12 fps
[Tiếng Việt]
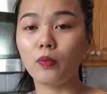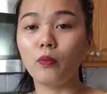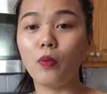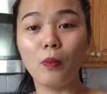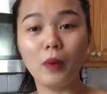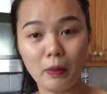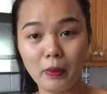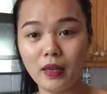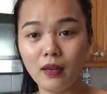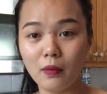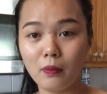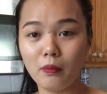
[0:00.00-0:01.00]
một mình
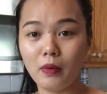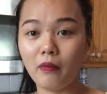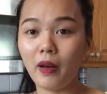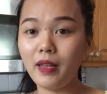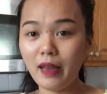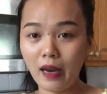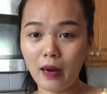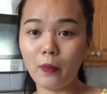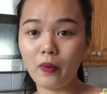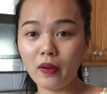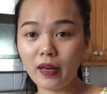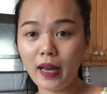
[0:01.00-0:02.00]
được, mình phải nhờ
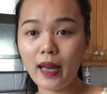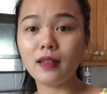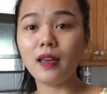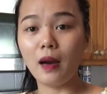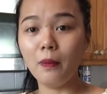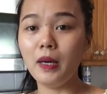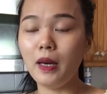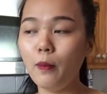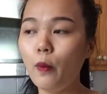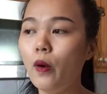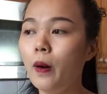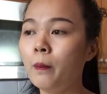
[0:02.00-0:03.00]
một người khác chở mình đi
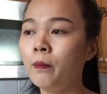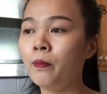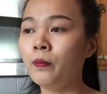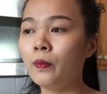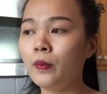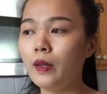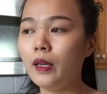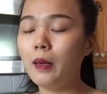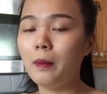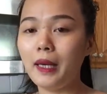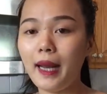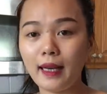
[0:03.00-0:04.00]
mua. Cho
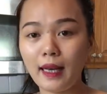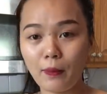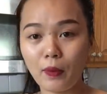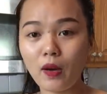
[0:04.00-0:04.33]
nên mình đang gặp